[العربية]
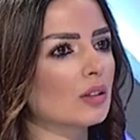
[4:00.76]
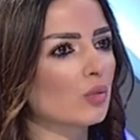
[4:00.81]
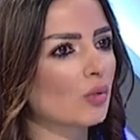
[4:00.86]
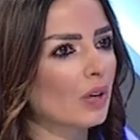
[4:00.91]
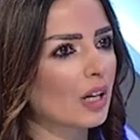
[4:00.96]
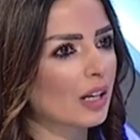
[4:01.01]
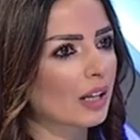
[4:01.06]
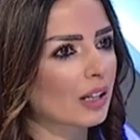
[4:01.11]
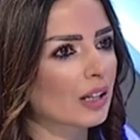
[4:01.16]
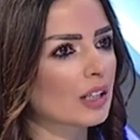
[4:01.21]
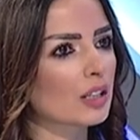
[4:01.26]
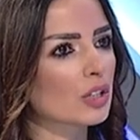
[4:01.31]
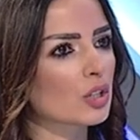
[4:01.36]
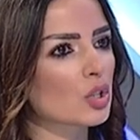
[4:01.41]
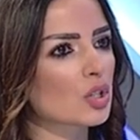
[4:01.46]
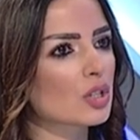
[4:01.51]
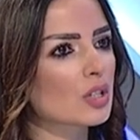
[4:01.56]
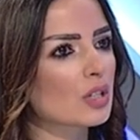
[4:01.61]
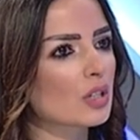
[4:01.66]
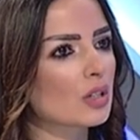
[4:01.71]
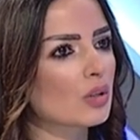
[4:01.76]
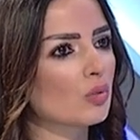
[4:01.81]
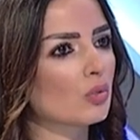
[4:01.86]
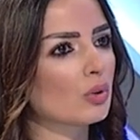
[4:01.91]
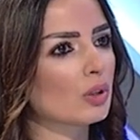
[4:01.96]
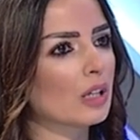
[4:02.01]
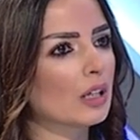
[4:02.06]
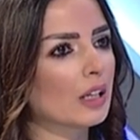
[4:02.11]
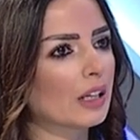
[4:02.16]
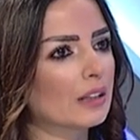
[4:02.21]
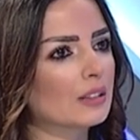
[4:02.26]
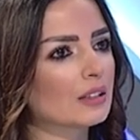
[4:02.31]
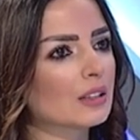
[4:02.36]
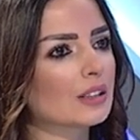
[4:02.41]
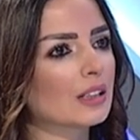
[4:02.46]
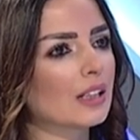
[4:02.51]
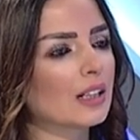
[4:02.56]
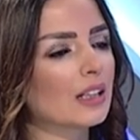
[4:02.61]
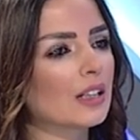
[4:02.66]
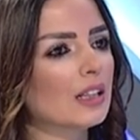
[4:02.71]
وقع كل الجسر
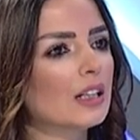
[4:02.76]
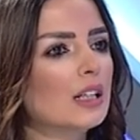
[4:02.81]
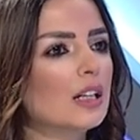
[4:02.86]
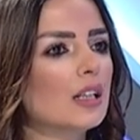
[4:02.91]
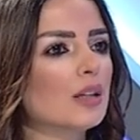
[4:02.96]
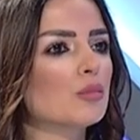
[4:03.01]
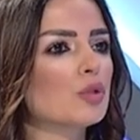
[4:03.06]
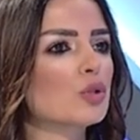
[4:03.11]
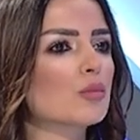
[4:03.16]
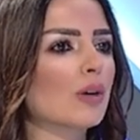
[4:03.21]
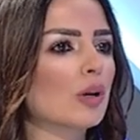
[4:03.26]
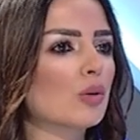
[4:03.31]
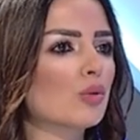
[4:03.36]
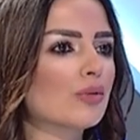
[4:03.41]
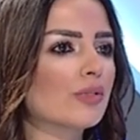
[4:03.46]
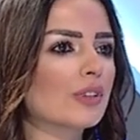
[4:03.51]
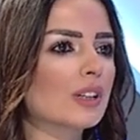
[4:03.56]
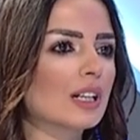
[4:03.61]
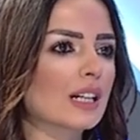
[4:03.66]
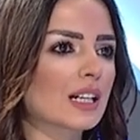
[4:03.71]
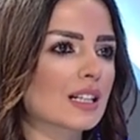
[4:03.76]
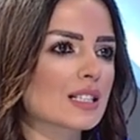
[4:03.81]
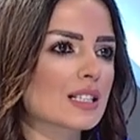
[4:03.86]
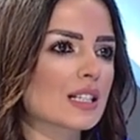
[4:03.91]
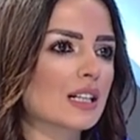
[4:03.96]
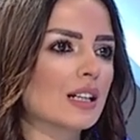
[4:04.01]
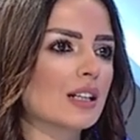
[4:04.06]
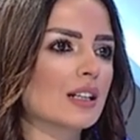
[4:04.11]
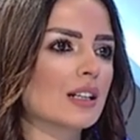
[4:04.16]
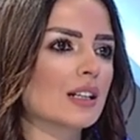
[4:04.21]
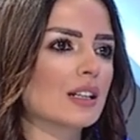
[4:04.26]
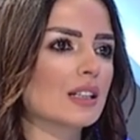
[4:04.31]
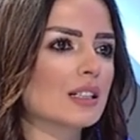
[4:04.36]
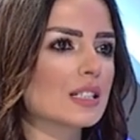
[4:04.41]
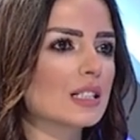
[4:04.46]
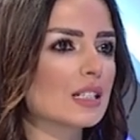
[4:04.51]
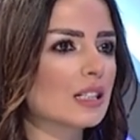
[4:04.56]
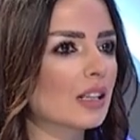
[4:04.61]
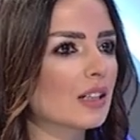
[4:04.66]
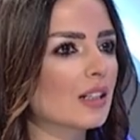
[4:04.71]
ولحديت هلا مش معروف تكفي الخسائر
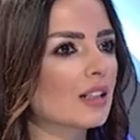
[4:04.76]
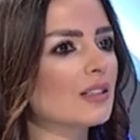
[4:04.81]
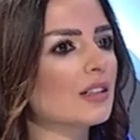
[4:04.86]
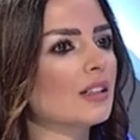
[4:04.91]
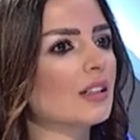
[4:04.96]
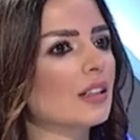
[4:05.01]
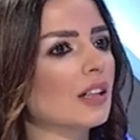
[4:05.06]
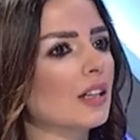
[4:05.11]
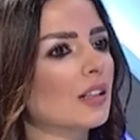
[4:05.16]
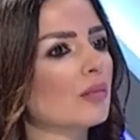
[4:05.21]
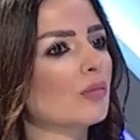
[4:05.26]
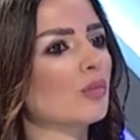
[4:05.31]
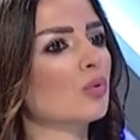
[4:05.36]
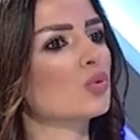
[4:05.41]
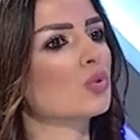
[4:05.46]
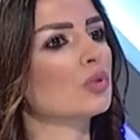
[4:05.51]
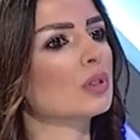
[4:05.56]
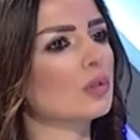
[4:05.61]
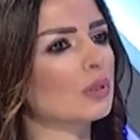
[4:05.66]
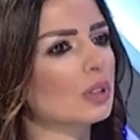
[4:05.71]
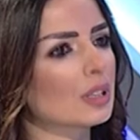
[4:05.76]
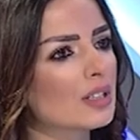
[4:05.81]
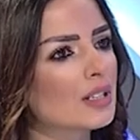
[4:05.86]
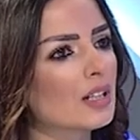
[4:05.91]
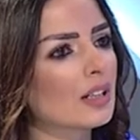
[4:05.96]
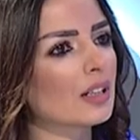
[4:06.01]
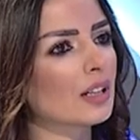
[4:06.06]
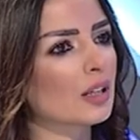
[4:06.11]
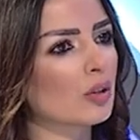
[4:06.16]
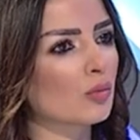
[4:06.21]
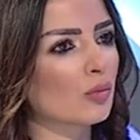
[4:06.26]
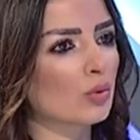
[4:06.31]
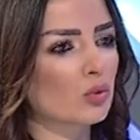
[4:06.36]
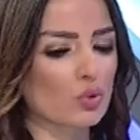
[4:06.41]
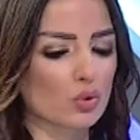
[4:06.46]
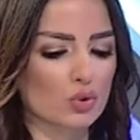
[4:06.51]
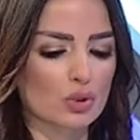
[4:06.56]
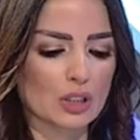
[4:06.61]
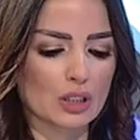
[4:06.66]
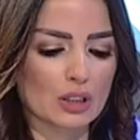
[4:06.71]
السيارات اللي كانت موجوده والناس اللي كانوا
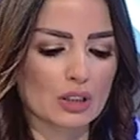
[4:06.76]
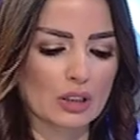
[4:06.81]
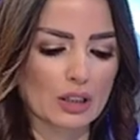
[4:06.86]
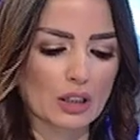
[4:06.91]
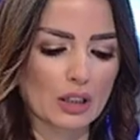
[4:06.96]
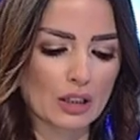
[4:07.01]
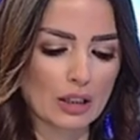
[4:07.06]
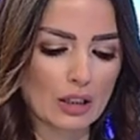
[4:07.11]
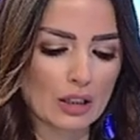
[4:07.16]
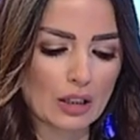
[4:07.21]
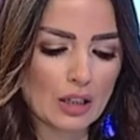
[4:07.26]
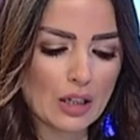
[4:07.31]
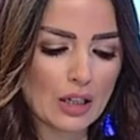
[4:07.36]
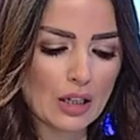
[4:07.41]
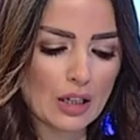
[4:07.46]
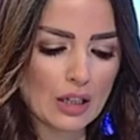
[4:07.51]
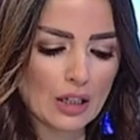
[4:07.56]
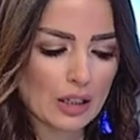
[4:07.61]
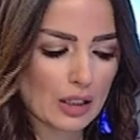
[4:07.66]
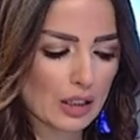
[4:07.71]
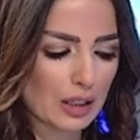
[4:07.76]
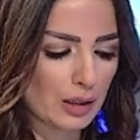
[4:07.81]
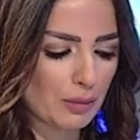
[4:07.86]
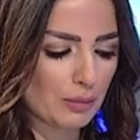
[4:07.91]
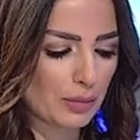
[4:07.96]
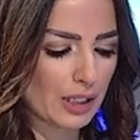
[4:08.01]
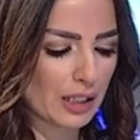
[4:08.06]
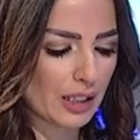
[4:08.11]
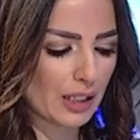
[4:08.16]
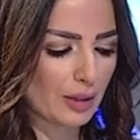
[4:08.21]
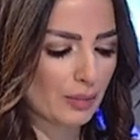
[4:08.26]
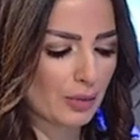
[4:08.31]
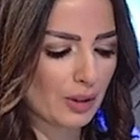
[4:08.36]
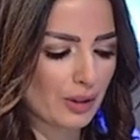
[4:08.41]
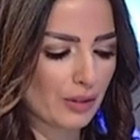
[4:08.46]
موجودين آه، آه، بقلبها ما